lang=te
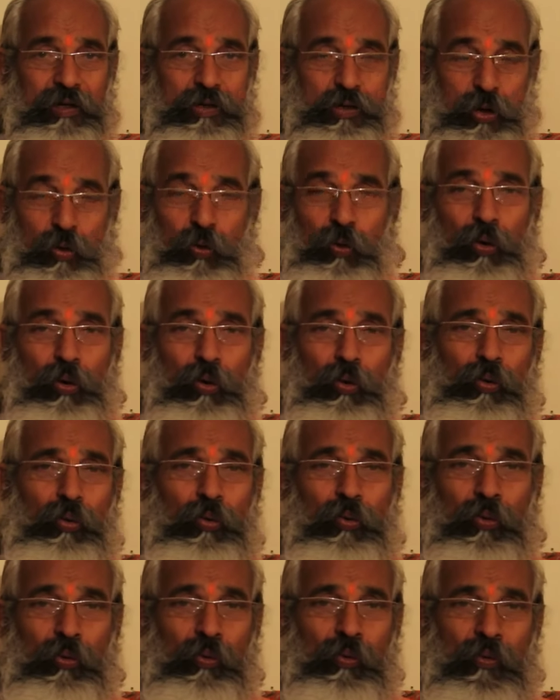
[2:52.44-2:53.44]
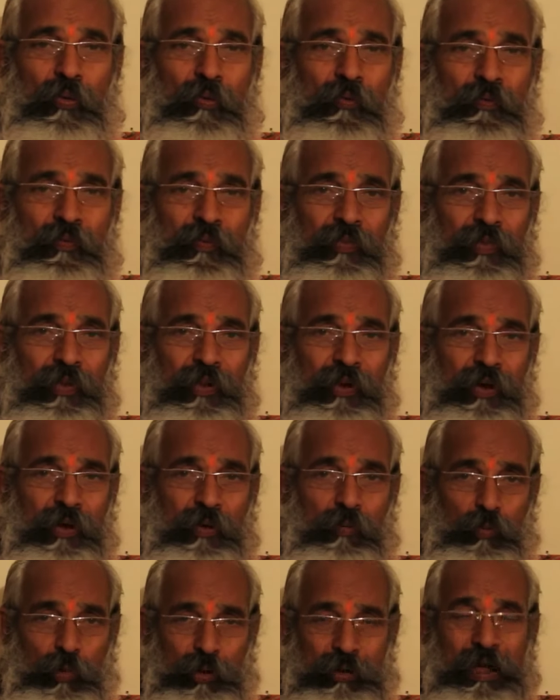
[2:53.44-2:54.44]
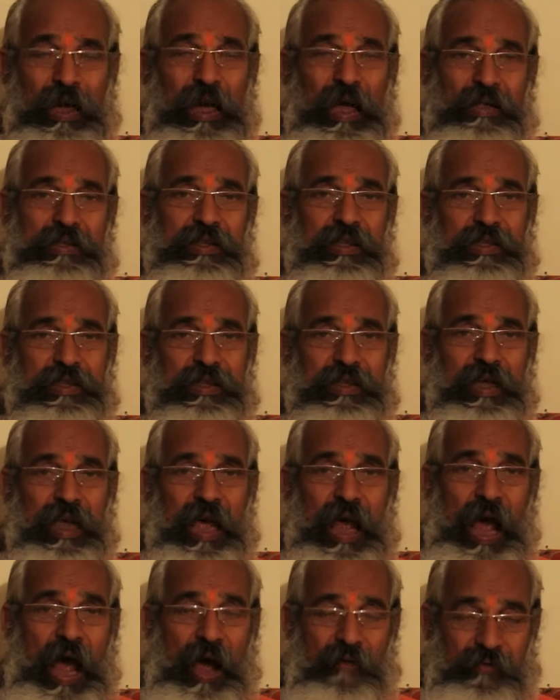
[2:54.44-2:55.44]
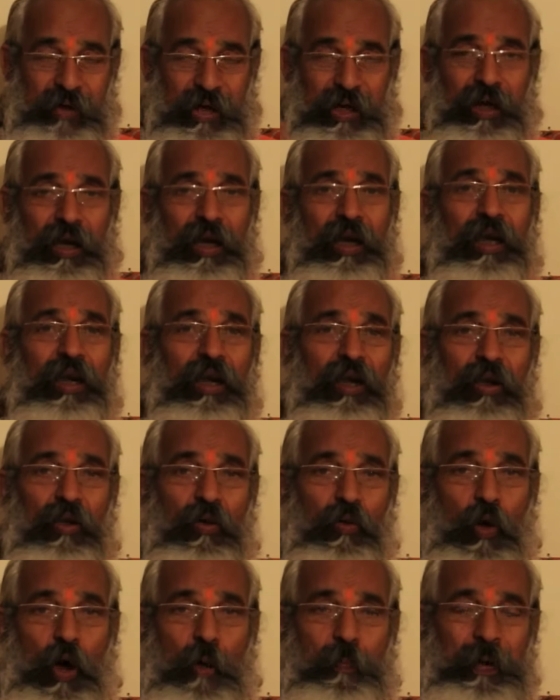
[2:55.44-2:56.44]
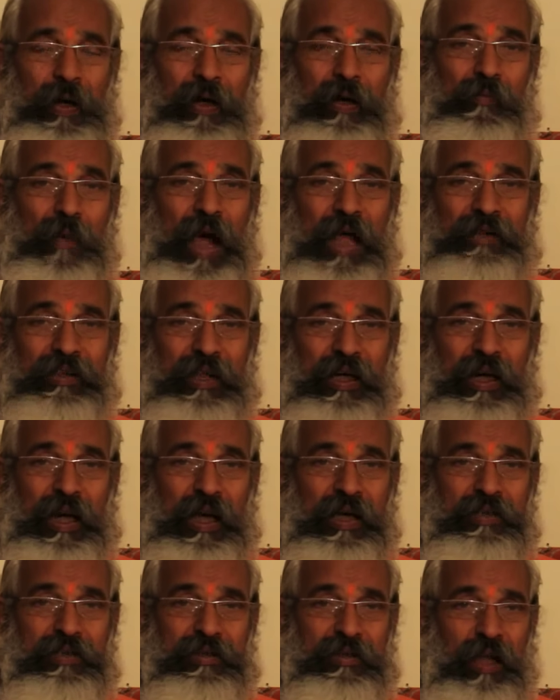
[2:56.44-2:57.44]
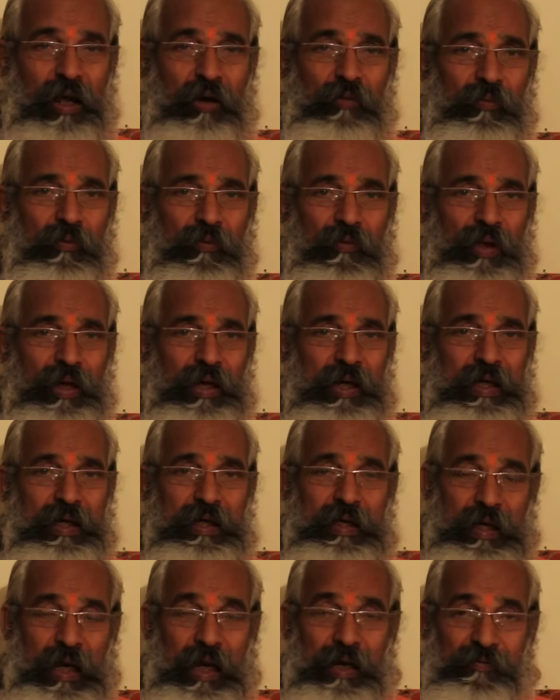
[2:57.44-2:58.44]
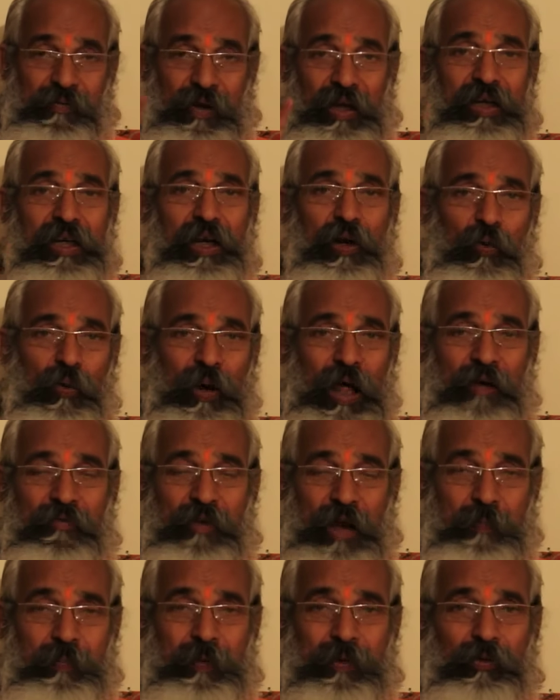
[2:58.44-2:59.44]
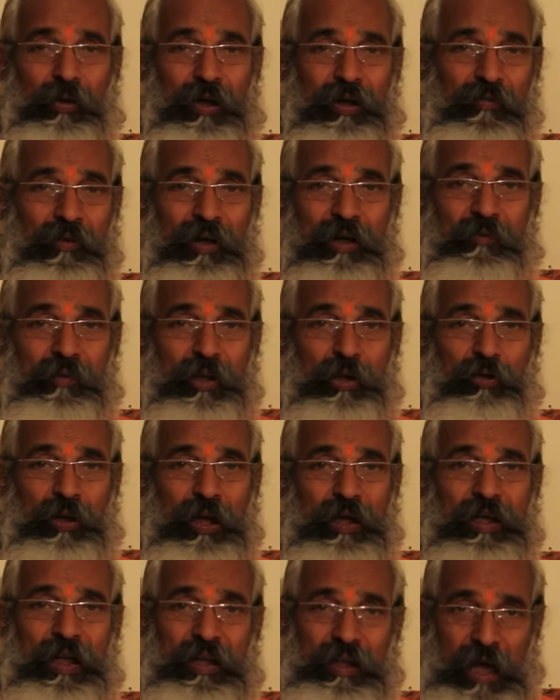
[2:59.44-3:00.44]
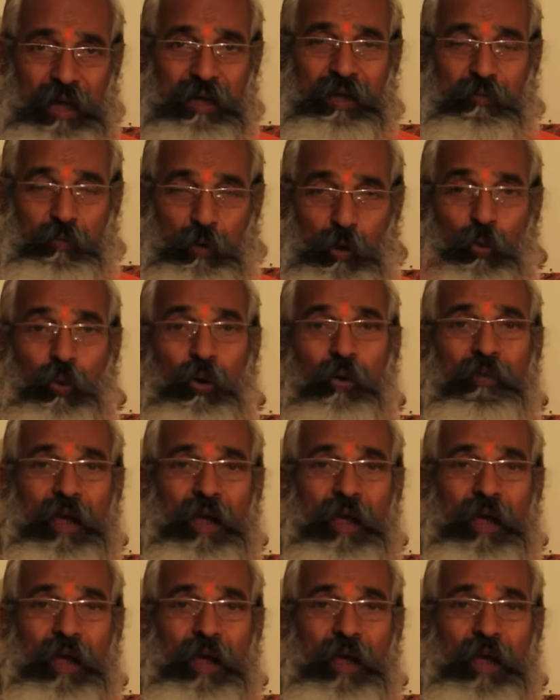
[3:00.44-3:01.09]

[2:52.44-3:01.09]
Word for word: చిగుళ్ళు ముద్దగా చేసి అవి లోపలికి మాత్రగా ఇస్తారు ఇలా ఇవన్నీ కూడా వేపతో ఇవ్వటం ఎందుకంటే దానికి విరుగుడు